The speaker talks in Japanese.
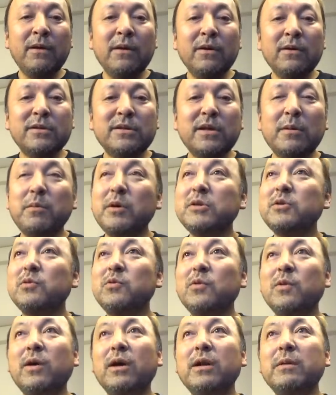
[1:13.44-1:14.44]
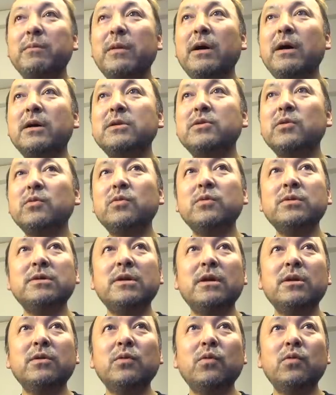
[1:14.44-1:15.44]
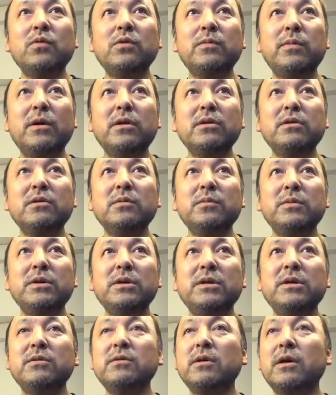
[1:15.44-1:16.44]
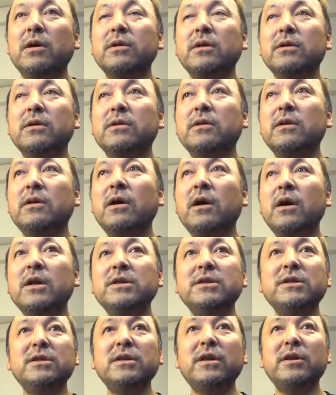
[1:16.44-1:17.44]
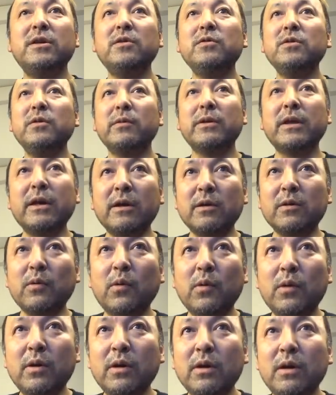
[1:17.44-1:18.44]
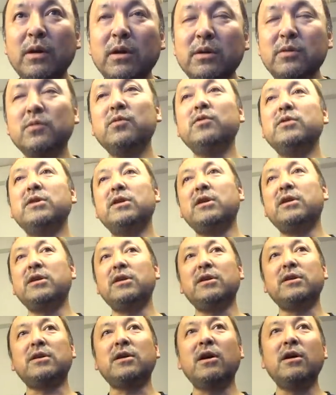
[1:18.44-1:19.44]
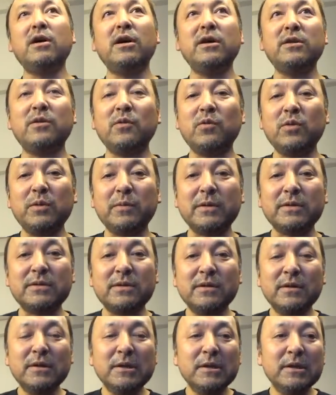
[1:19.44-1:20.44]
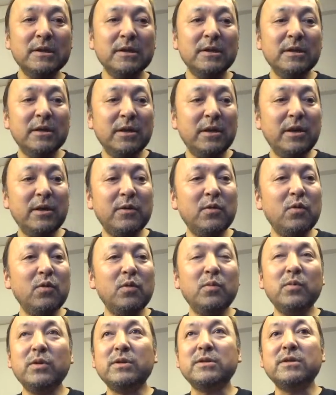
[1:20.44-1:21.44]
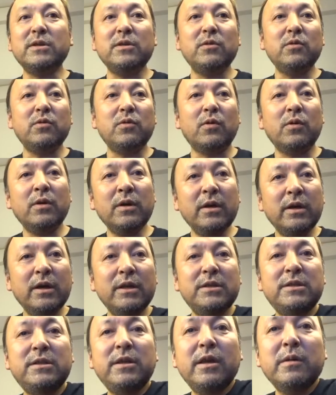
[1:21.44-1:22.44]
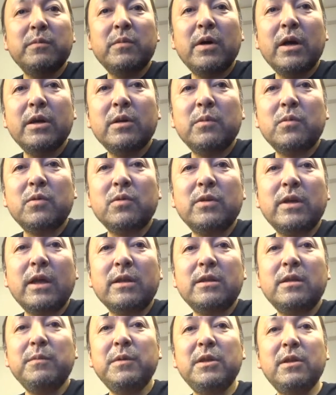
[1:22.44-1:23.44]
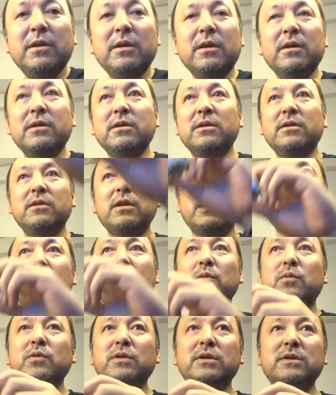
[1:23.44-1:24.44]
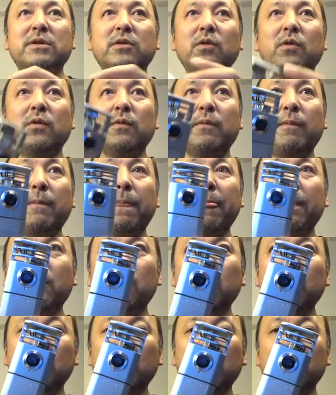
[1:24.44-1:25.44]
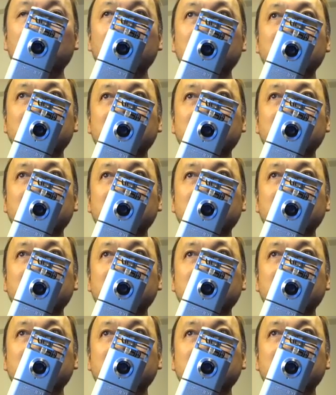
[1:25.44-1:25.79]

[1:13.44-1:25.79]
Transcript: サイバーショットがあればちょっとしたトーク番組ぐらいだったら配信できるんではないかというふうに考えております、えー、今後もですねいろいろ HDMI のものでやってみてたいと思うんですけどこのです